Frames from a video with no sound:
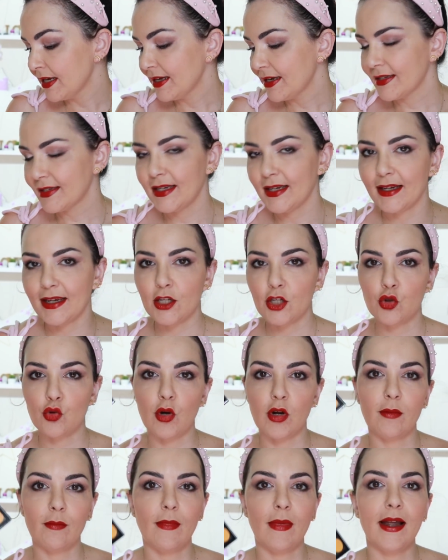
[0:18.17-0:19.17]
sé que su
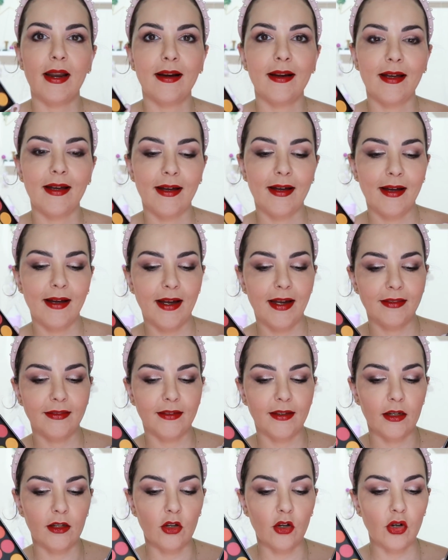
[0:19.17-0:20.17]
hermana
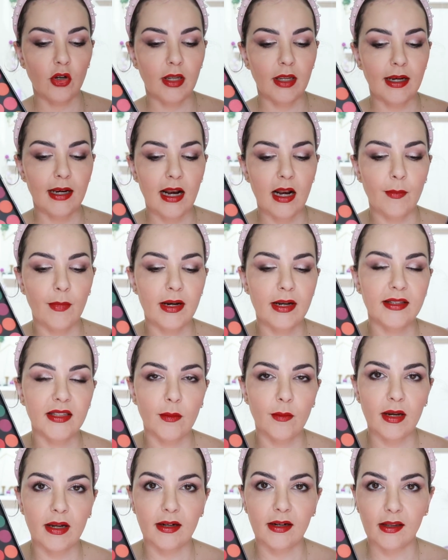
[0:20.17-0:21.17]
anterior que era la paleta
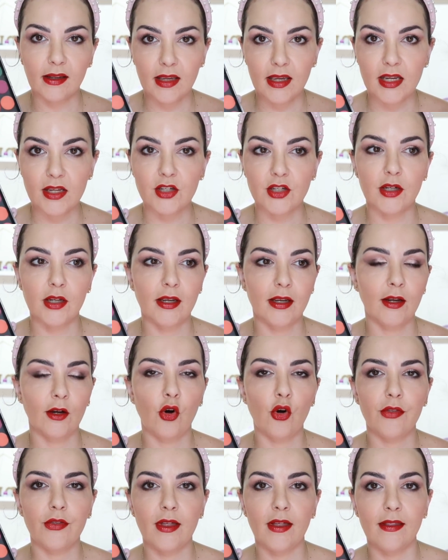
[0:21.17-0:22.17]
Marrakech eh,
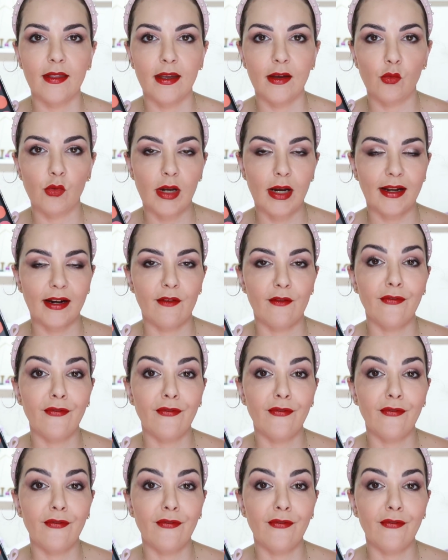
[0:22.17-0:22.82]
goza de una gran